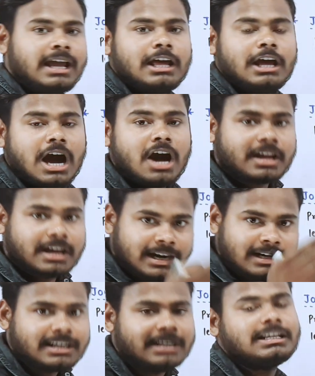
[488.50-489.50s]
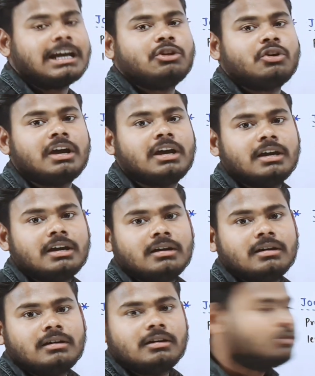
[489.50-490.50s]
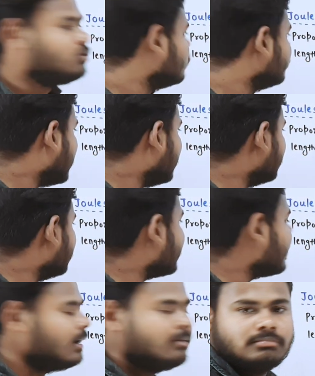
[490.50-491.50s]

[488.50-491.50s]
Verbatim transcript: है और करंट घटा दोगे तो भाई हमारा